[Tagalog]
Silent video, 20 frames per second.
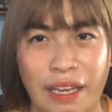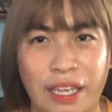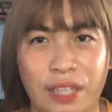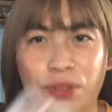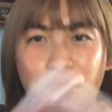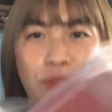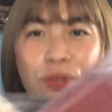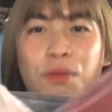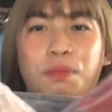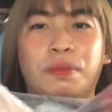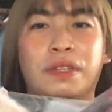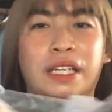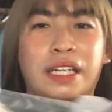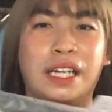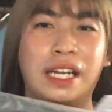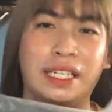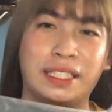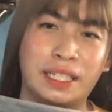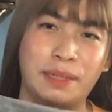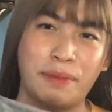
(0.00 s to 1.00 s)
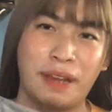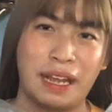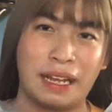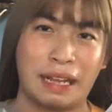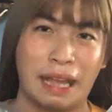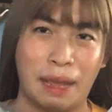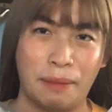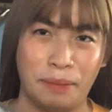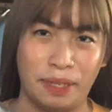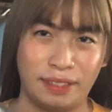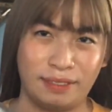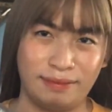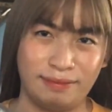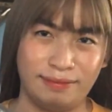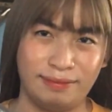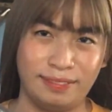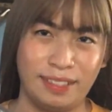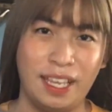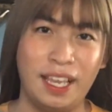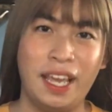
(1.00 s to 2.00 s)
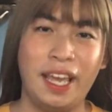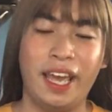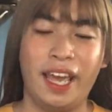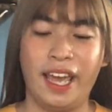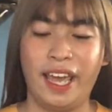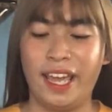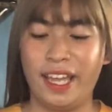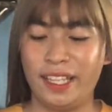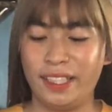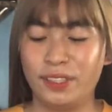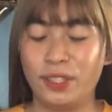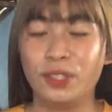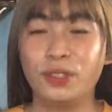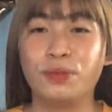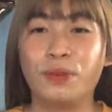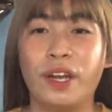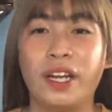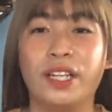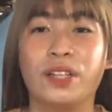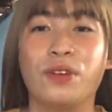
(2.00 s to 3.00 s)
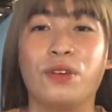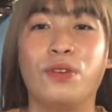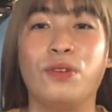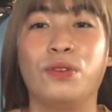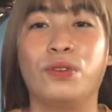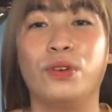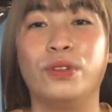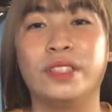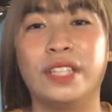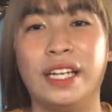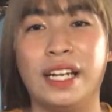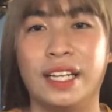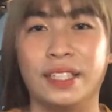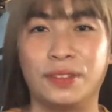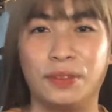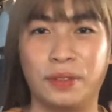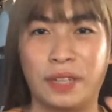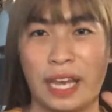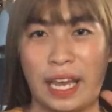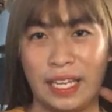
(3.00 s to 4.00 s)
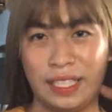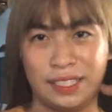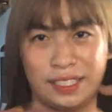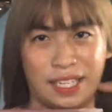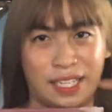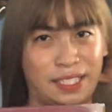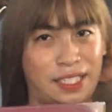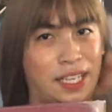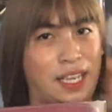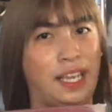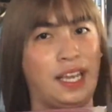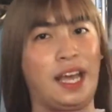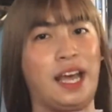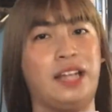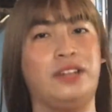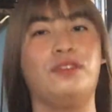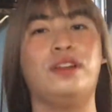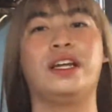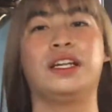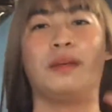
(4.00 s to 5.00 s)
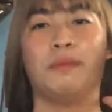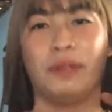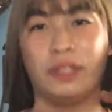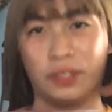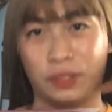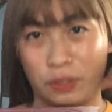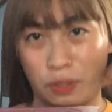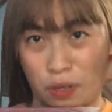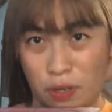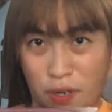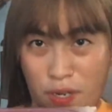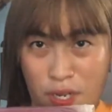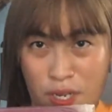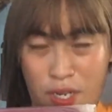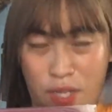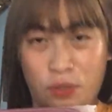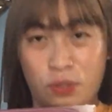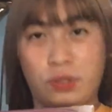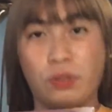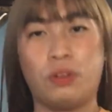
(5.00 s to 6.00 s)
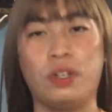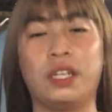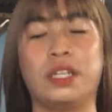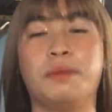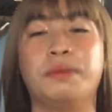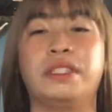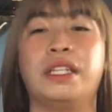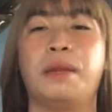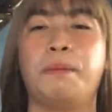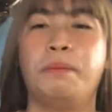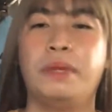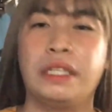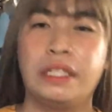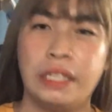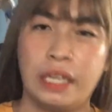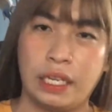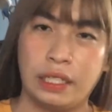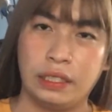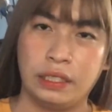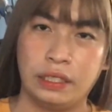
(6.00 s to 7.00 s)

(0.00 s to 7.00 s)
kaya gusto bigyan na lang siya ng mga gamit. And don't worry ko kung konti lang to guys kasi ano lang naman to. Gusto ko lang naman silang bigyan